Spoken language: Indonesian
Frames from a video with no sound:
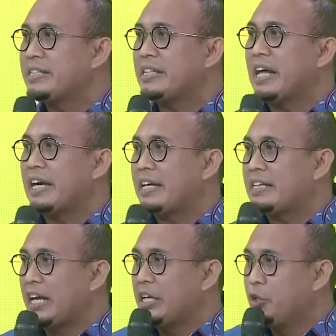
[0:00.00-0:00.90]
tidak
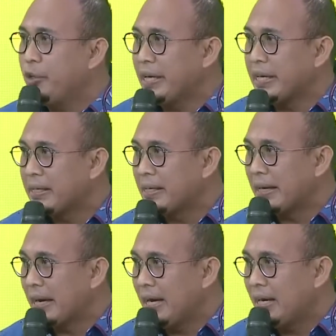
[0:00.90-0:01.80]
kita lindungi,
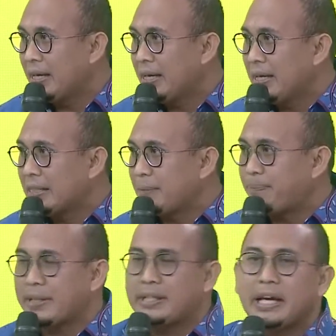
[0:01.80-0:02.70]
ya
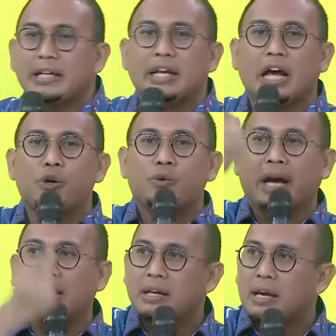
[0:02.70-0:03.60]
seperti yang
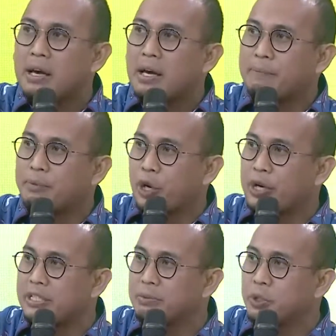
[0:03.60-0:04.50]
dilakukan
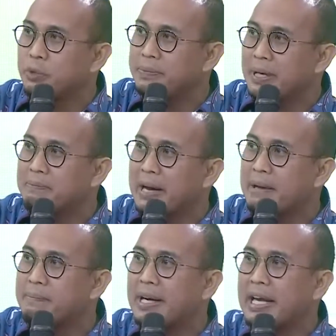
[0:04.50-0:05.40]
periode sebelumnya
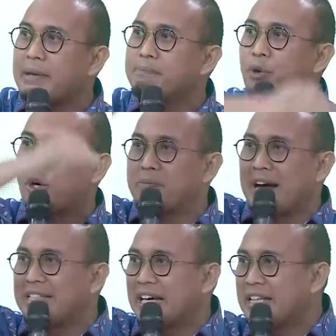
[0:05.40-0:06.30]
bagaimana impor
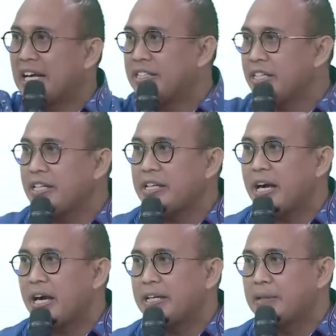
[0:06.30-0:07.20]
baja dari Cina